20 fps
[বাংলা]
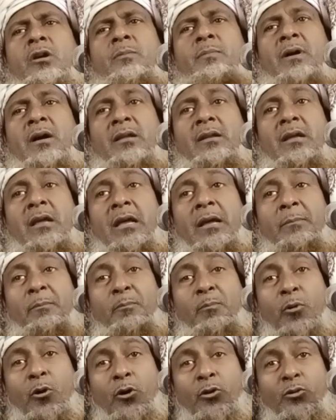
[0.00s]
ছয়বার
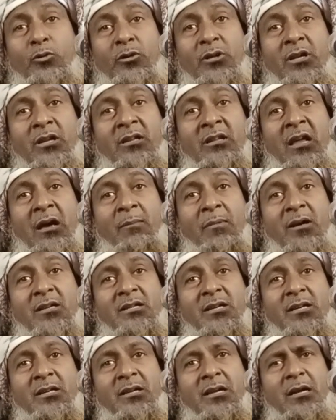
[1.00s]
ফজরের
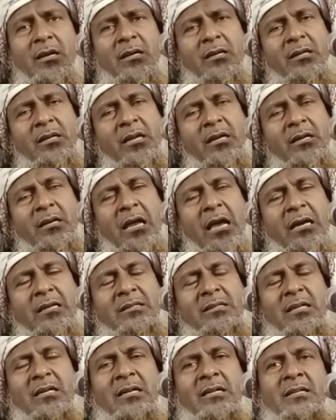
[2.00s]
নামাজের ঠিক
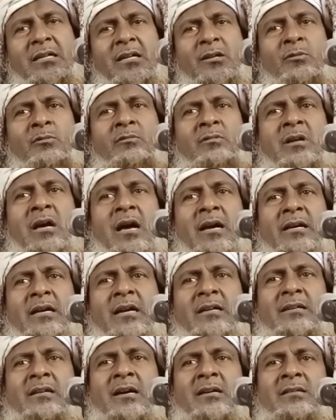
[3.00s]
এক থেকে দেড় ঘন্টা
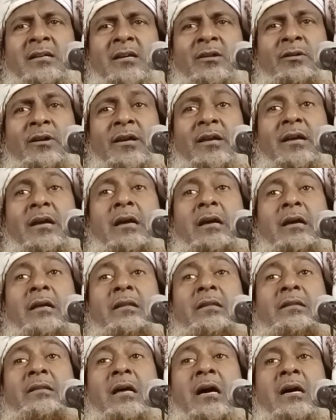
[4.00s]
আগে একটা আজান হয়
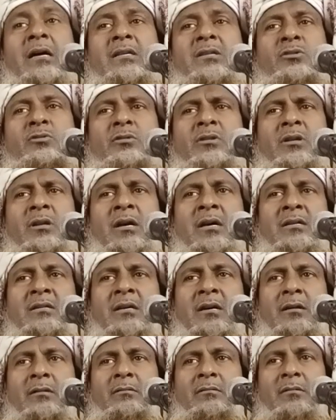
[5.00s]
তাহাজ্যতের
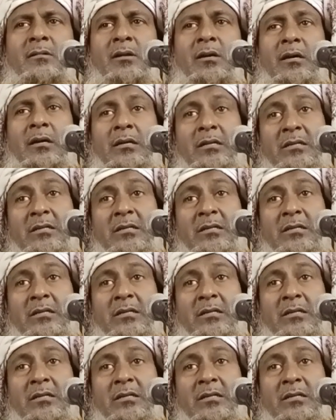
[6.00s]
আজান